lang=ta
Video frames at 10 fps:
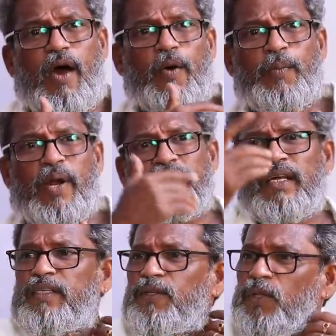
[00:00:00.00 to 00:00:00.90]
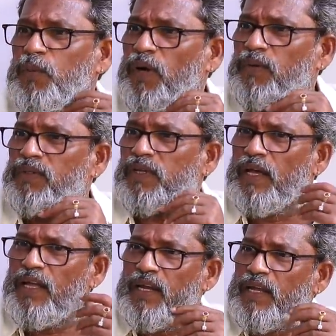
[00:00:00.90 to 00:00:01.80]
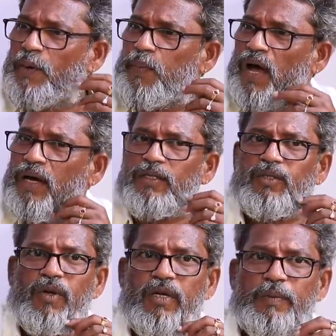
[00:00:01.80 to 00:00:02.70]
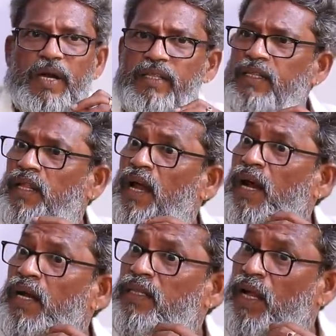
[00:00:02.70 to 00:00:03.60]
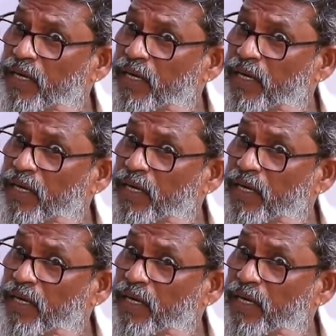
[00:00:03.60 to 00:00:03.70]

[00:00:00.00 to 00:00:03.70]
அவர் மனசாட்சி வந்து பாடும் தைரியமாக சொல்லி மனிதன் தான் நான்